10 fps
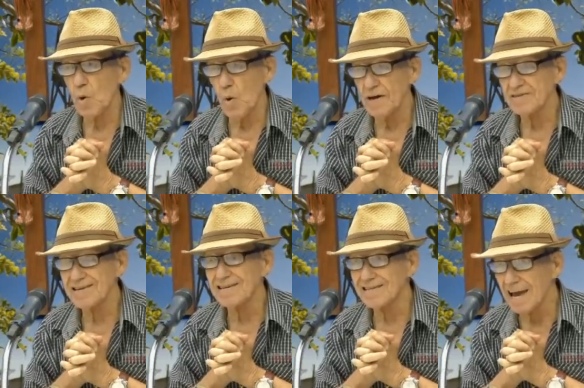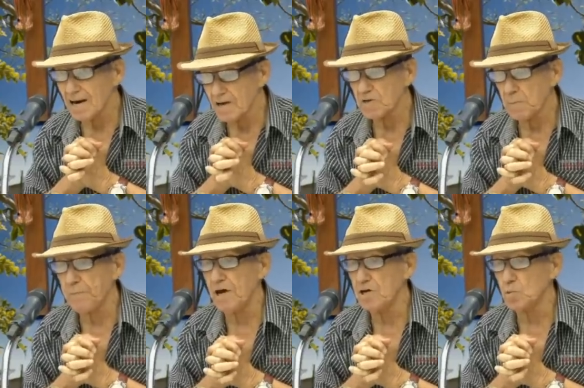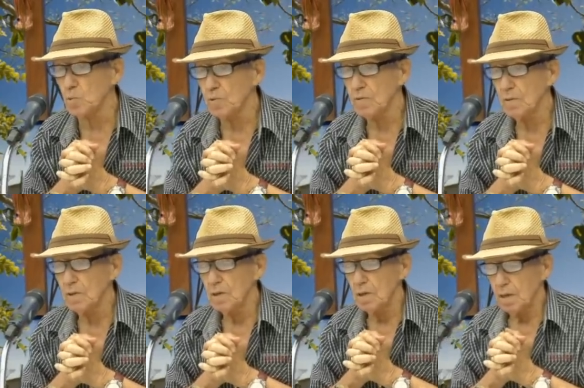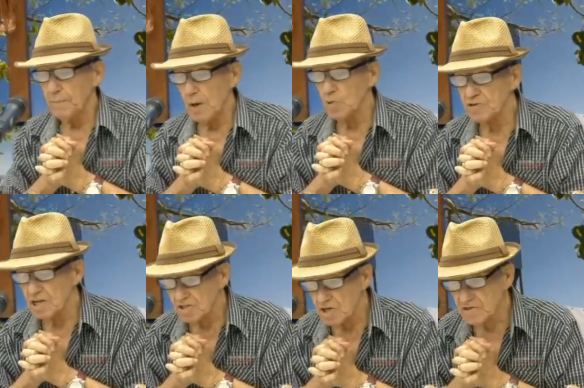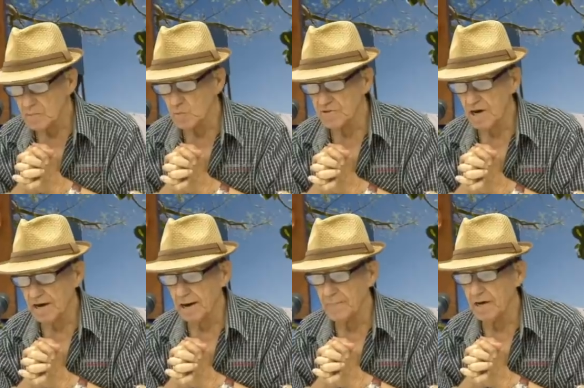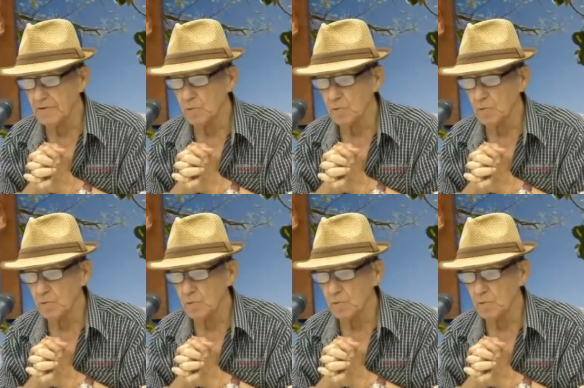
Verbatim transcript: que têm respeito pelo Santíssimo Sacramento,